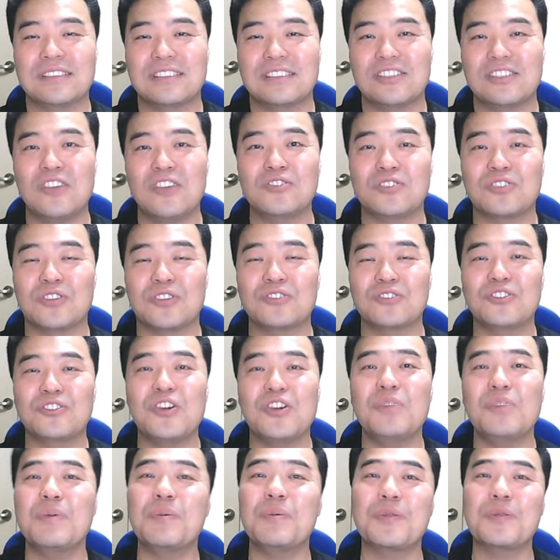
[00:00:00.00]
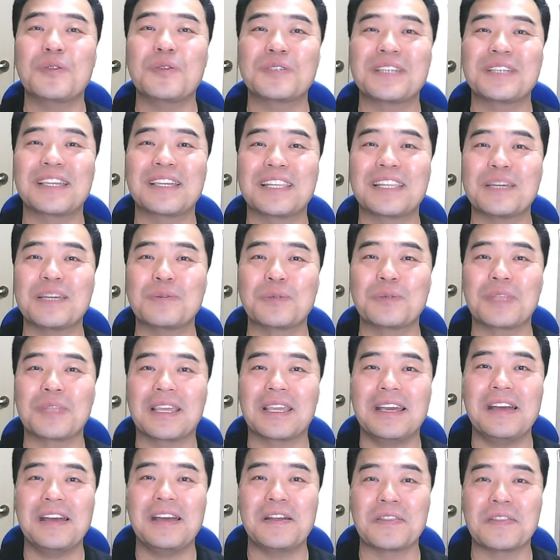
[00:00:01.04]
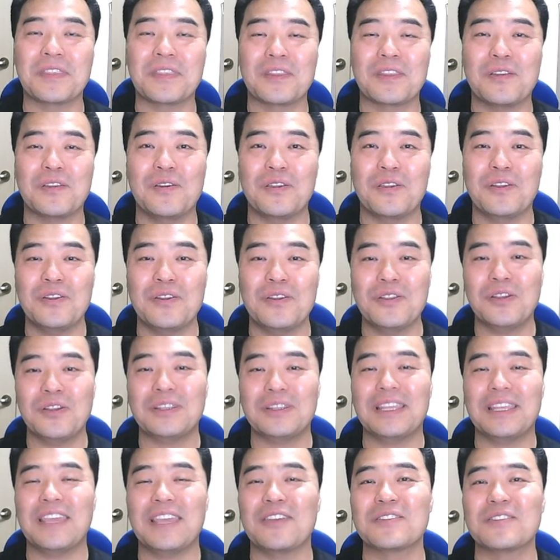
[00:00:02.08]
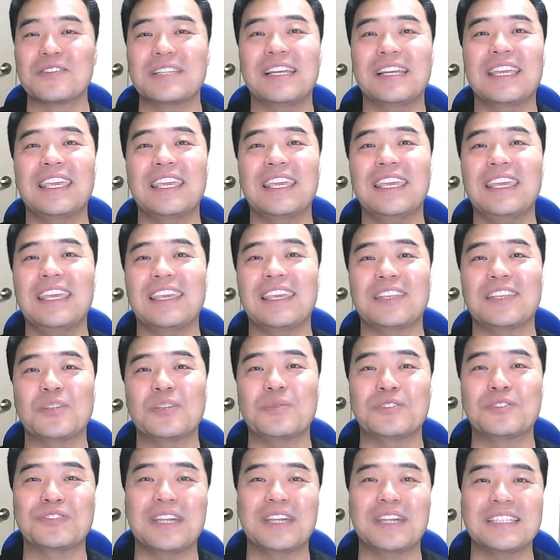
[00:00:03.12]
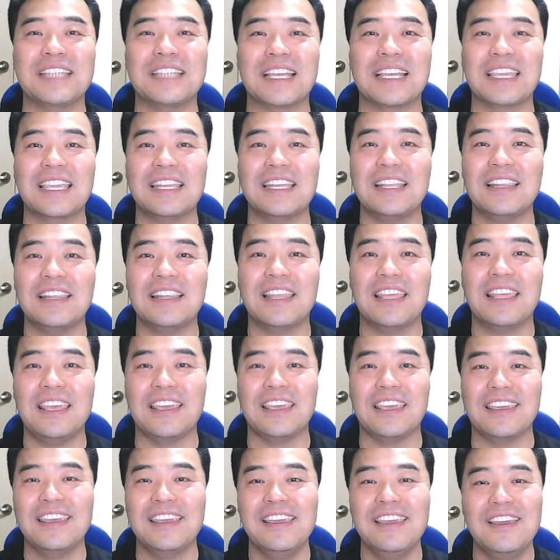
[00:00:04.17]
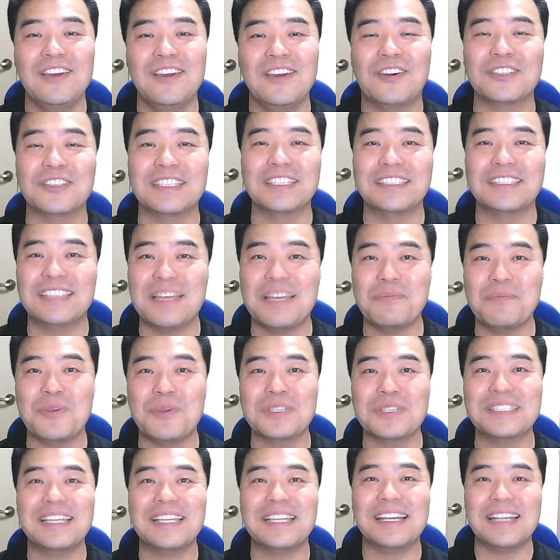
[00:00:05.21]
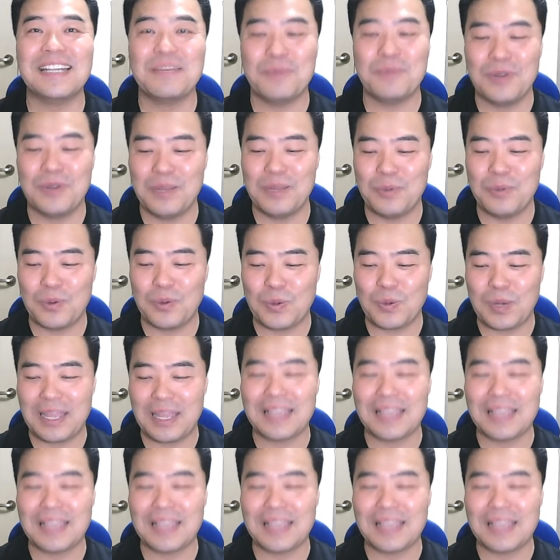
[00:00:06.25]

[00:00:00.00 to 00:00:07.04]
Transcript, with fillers: 첫, 저도 처음 해보는 영상이다 보니까 어, 이런 형태의 영상이 좀 익숙하지 않긴 한데, 어쨌든 한번 시작을 한번 해보도록